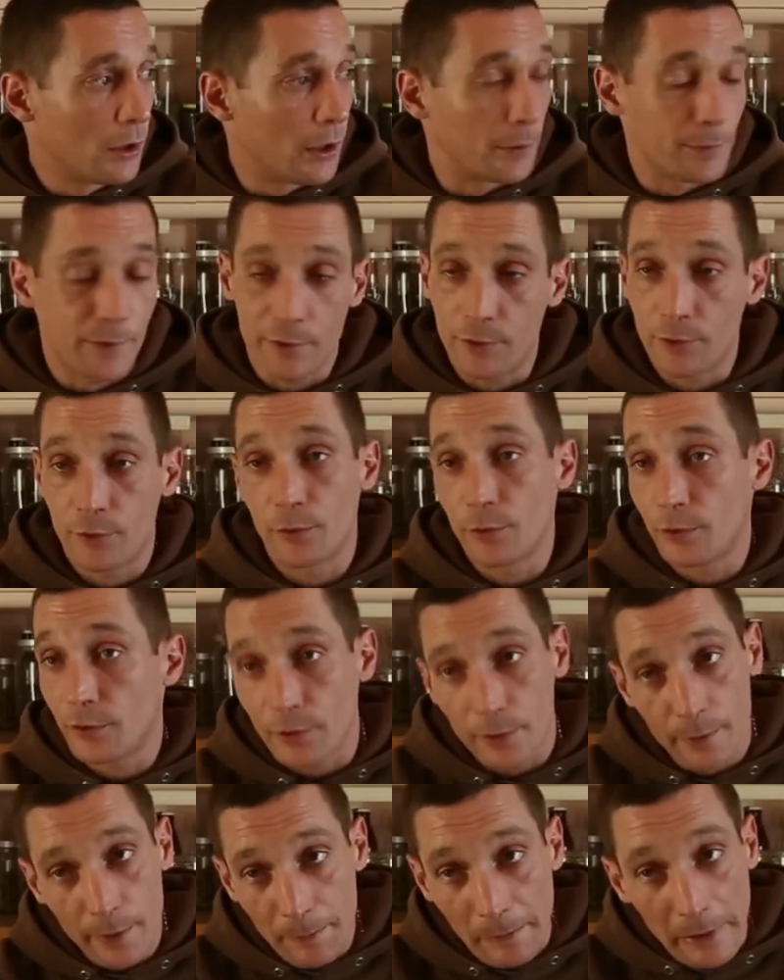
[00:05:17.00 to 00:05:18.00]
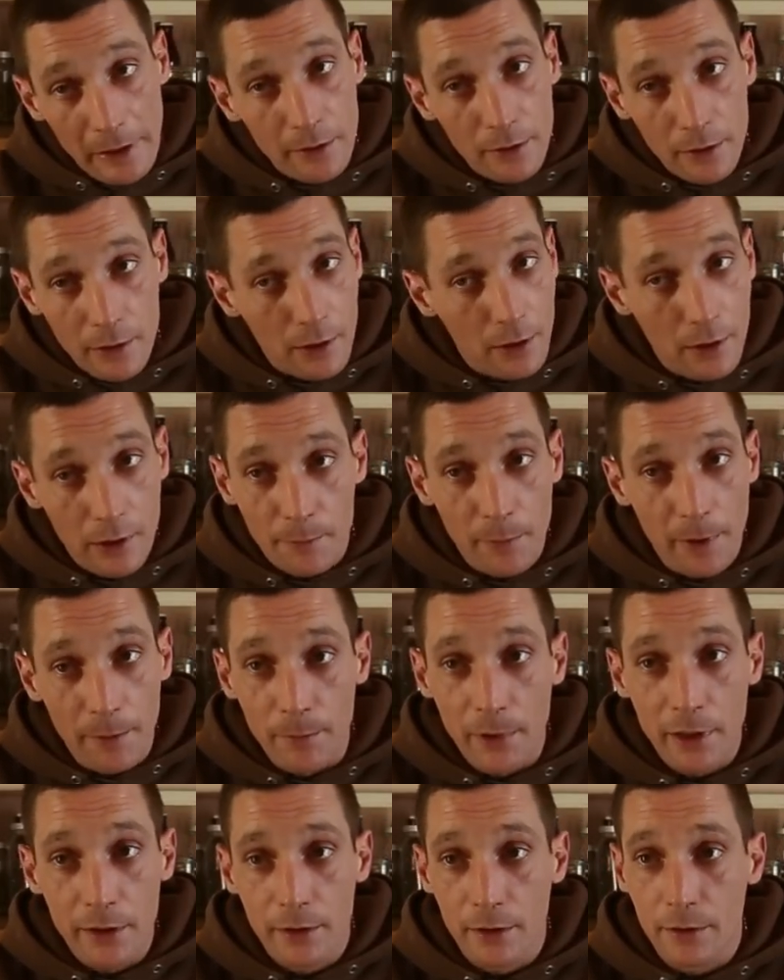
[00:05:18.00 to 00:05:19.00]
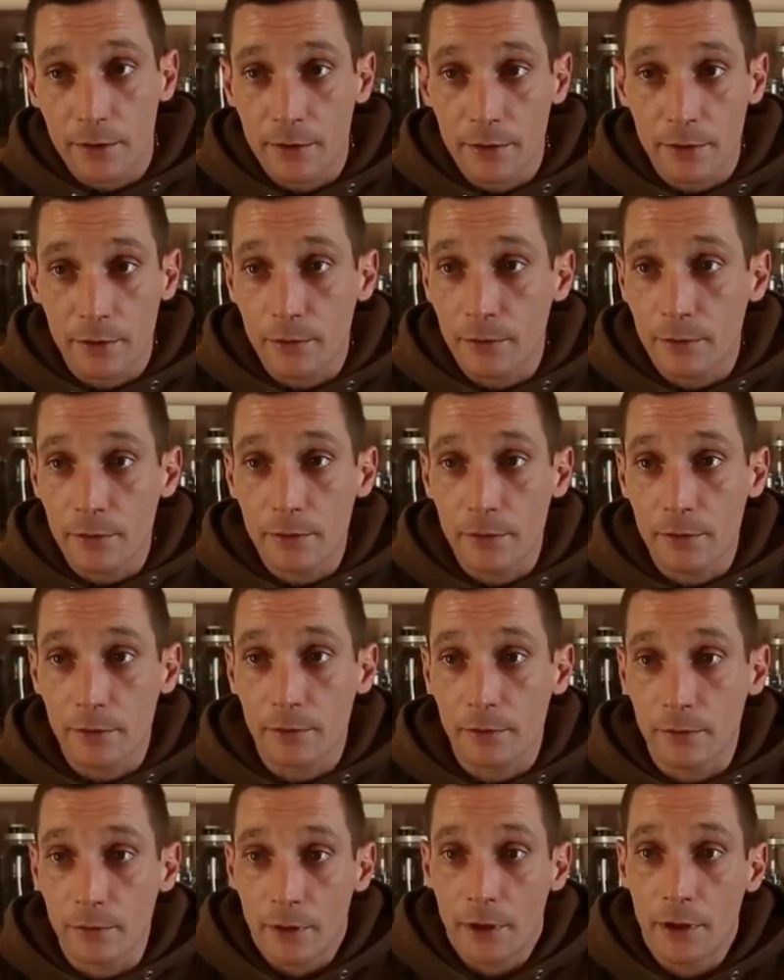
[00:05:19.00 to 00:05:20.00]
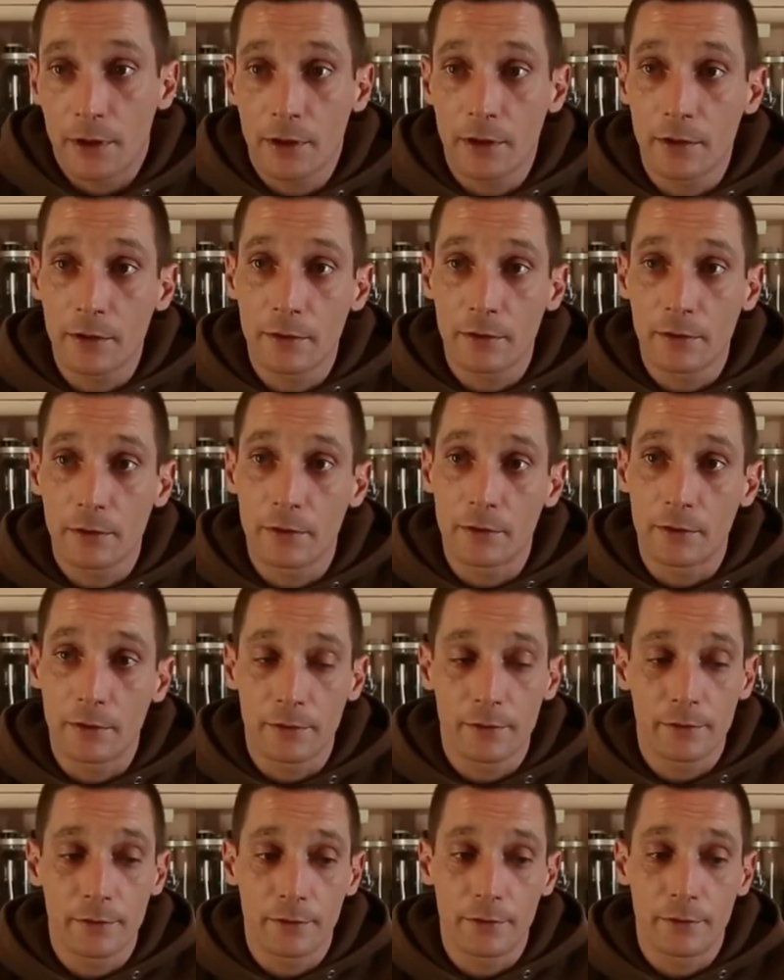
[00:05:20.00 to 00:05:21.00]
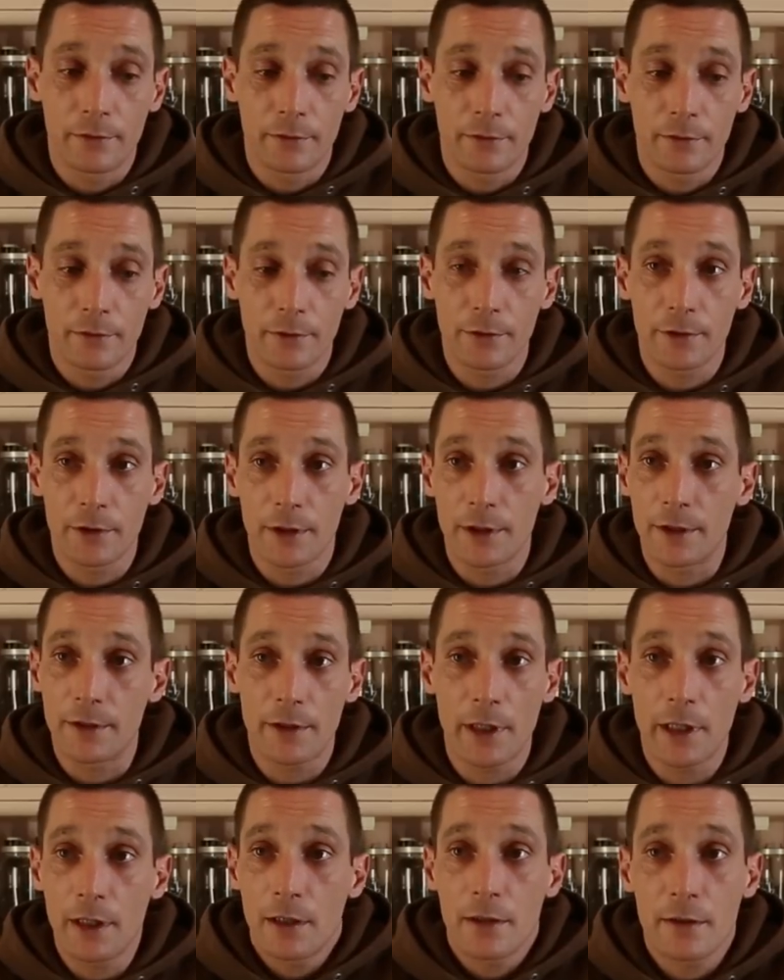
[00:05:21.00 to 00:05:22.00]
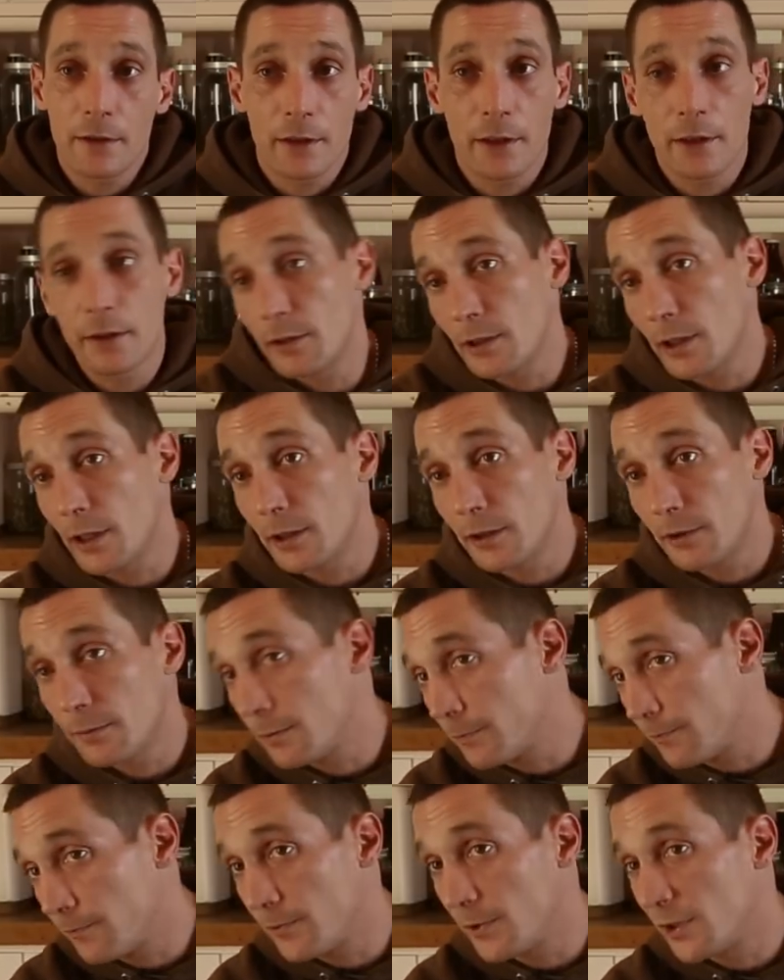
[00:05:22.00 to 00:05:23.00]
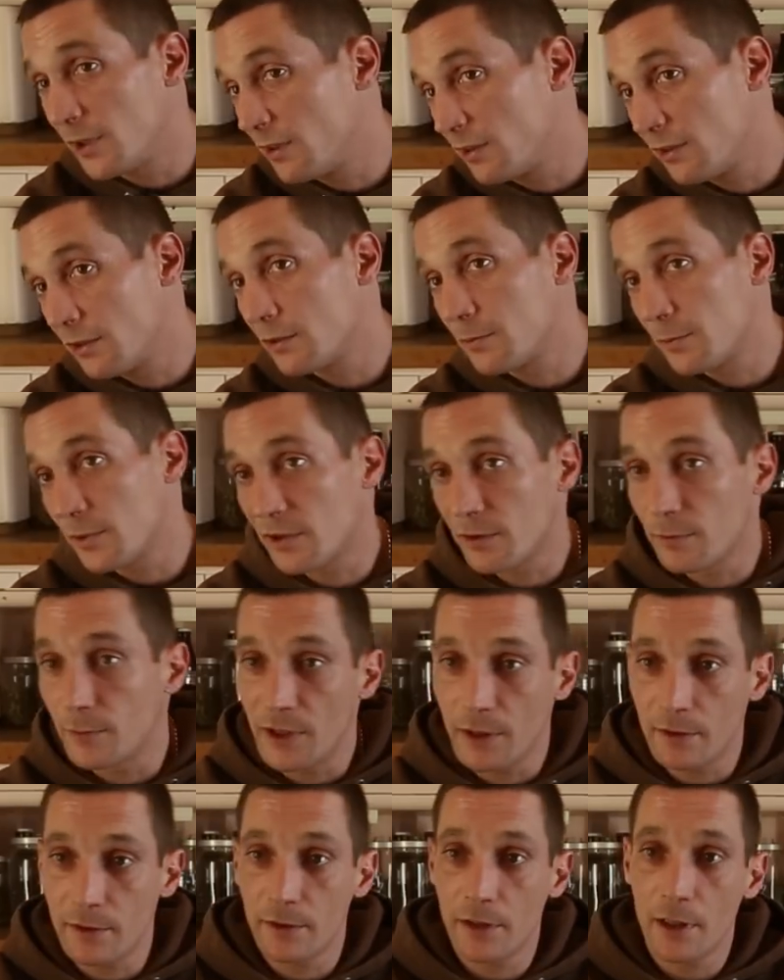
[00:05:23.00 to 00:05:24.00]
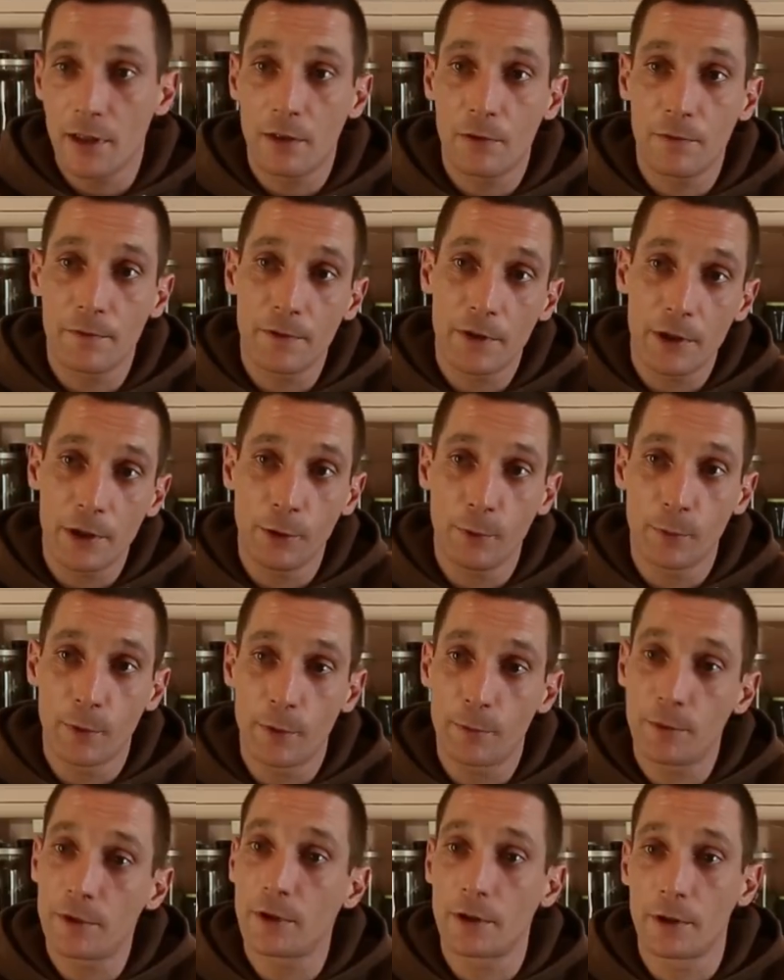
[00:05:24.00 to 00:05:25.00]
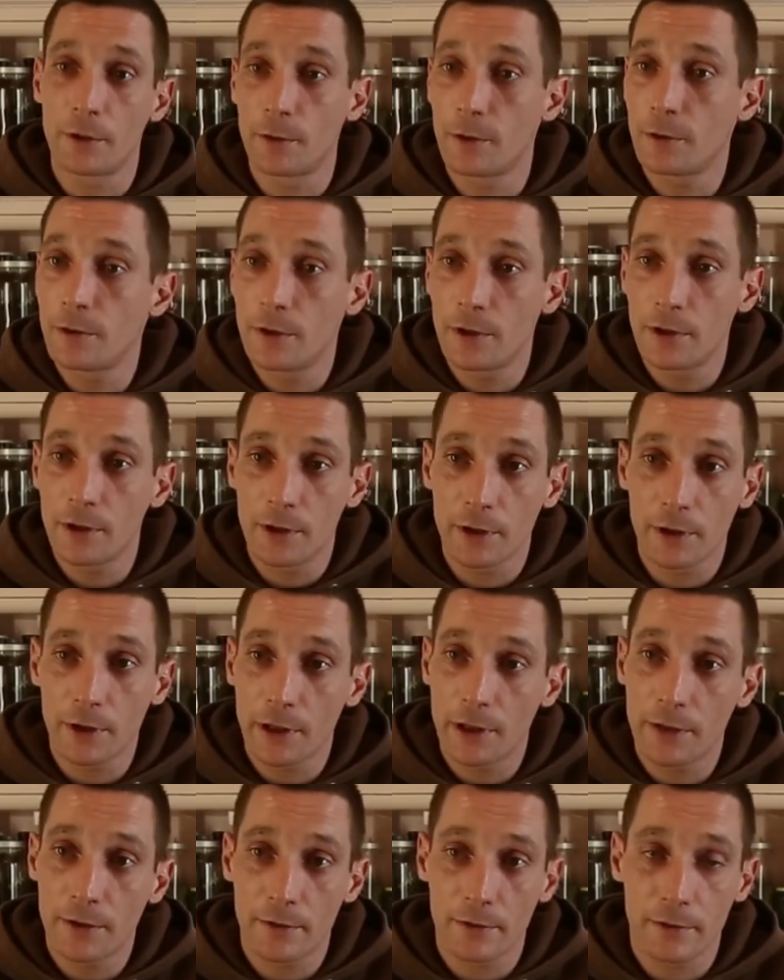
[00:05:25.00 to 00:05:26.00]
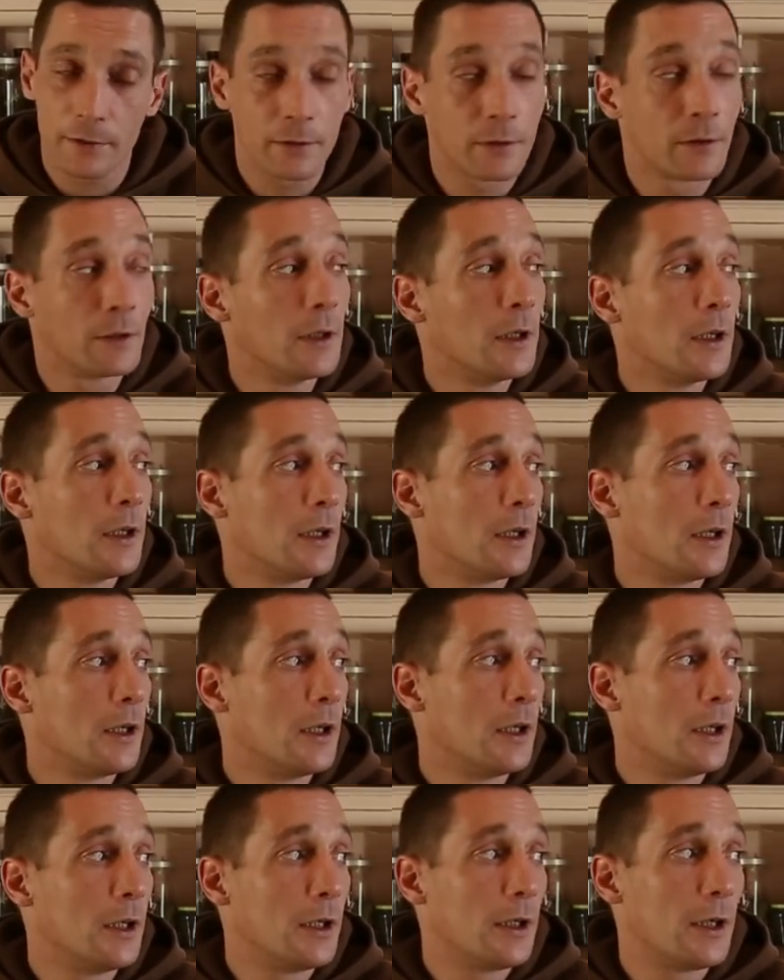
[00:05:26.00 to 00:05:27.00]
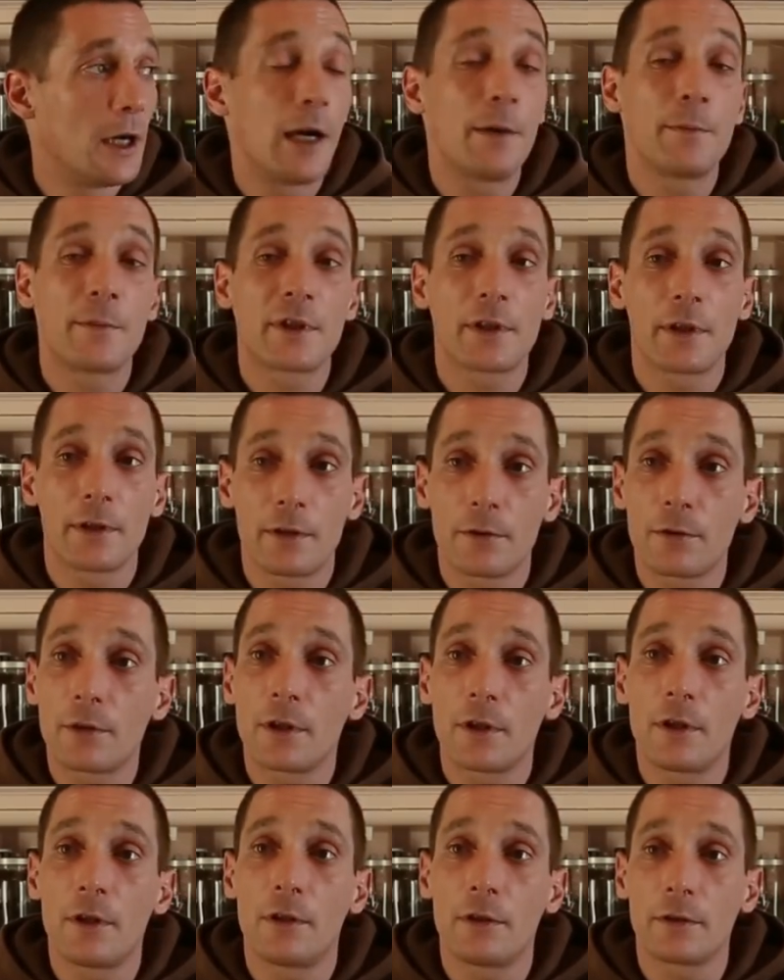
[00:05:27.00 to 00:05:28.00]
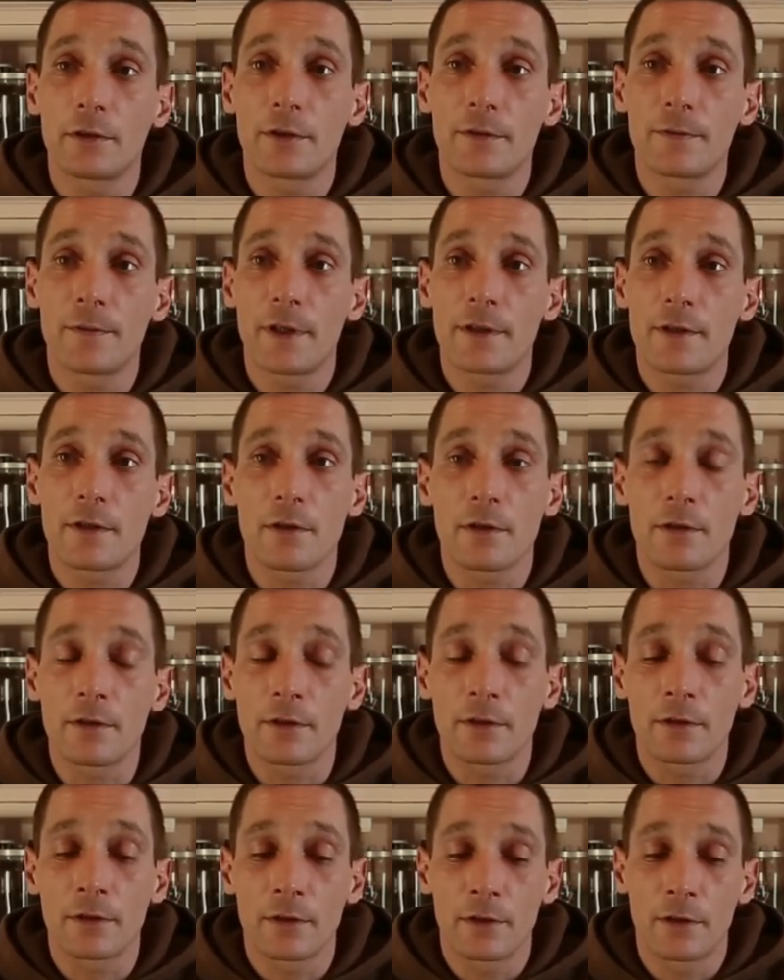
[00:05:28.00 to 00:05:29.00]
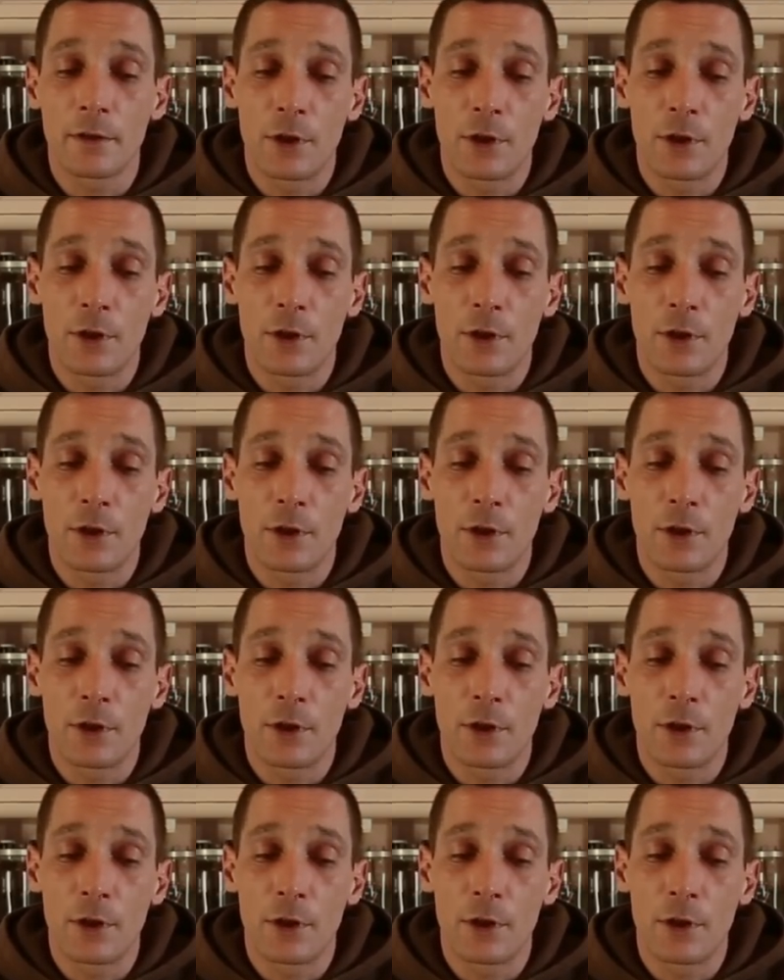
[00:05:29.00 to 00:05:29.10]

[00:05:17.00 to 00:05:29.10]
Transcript: Hab zwischendurch noch mein Blech gehauen, mein Blech gezogen, so, ne? Konnte ich ja nicht sein lassen, hätte ich eigentlich, wollte ich das bis zum nächsten Tag aufheben, habe ich dann auch nicht hingekriegt, so. Abends dann noch geraucht, das weiß ich auch noch.